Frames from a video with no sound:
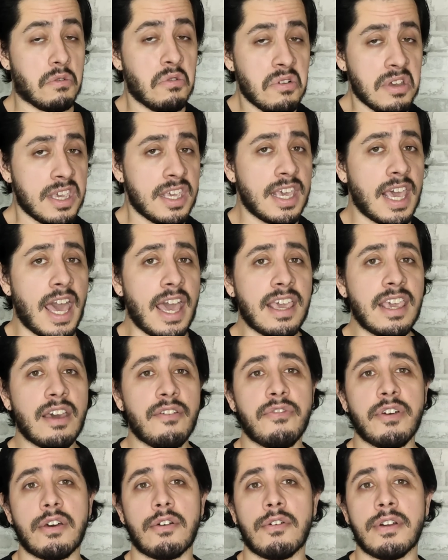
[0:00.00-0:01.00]
O que é que a
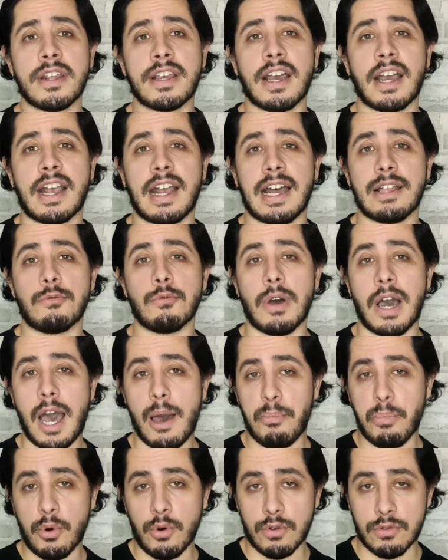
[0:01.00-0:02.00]
Verônica Cato
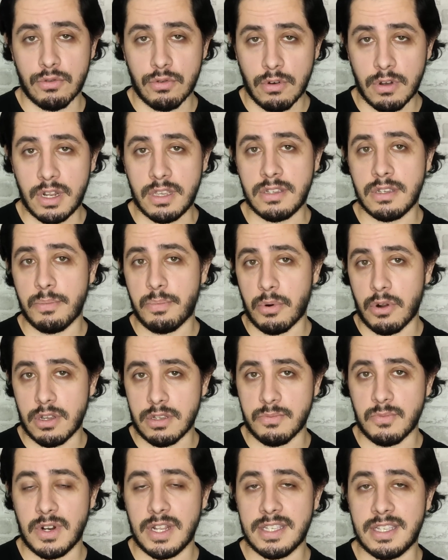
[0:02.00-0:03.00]
aprontou nesse
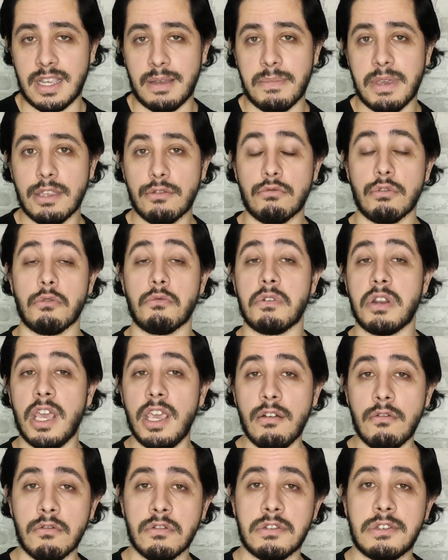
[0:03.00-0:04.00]
próximo lançamento eu
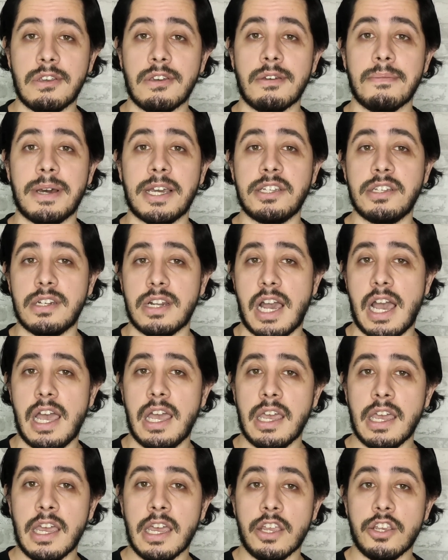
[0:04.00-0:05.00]
nem consigo
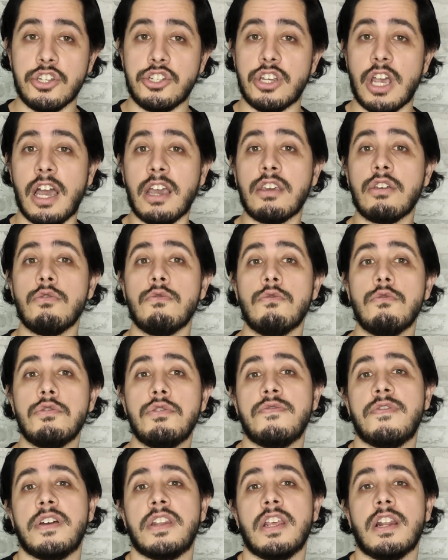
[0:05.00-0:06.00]
imaginar, já que o
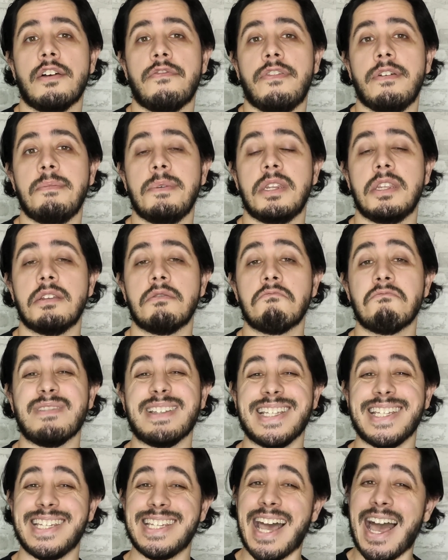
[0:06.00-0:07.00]
Wood Vanilla Feminino
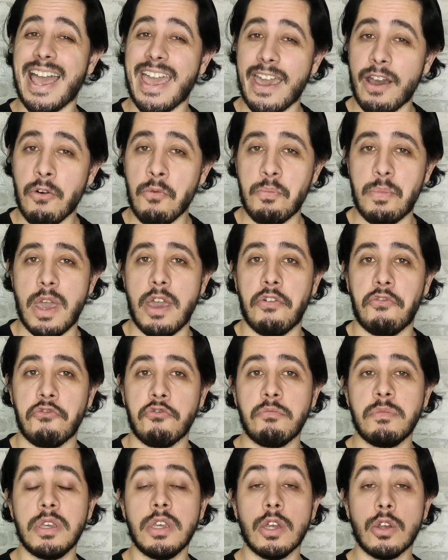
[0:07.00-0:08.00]
já é um
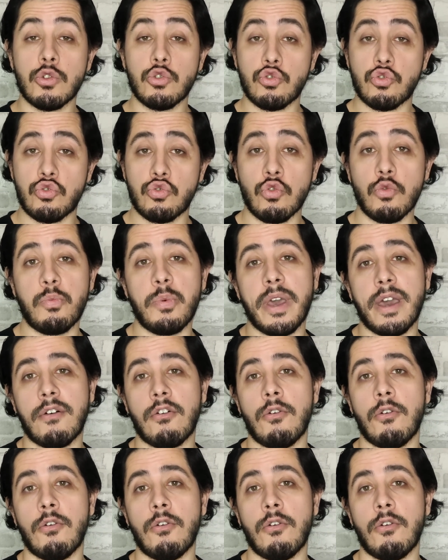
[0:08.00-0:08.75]
perfume super